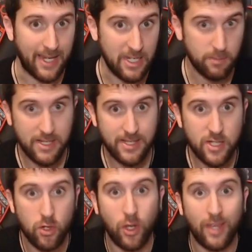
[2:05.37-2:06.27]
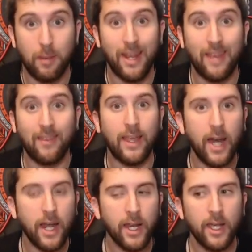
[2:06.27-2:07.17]
Y las pistas lo que te van a
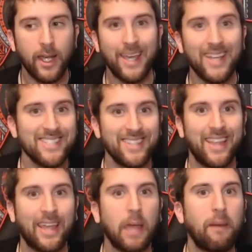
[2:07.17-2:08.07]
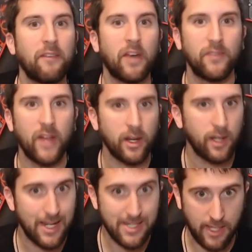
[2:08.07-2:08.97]
indicar es de qué va a
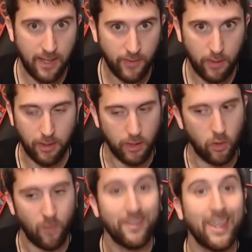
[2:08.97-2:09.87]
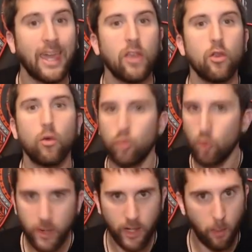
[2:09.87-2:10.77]
tratar el siguiente vídeo, de qué
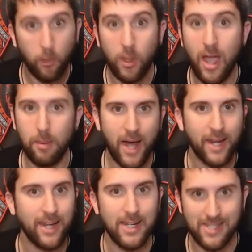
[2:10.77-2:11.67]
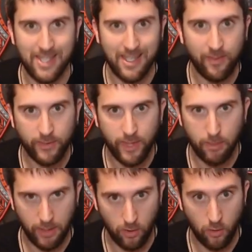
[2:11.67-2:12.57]
youtuber voy a hablar en el
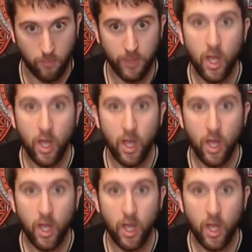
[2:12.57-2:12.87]
siguiente vídeo.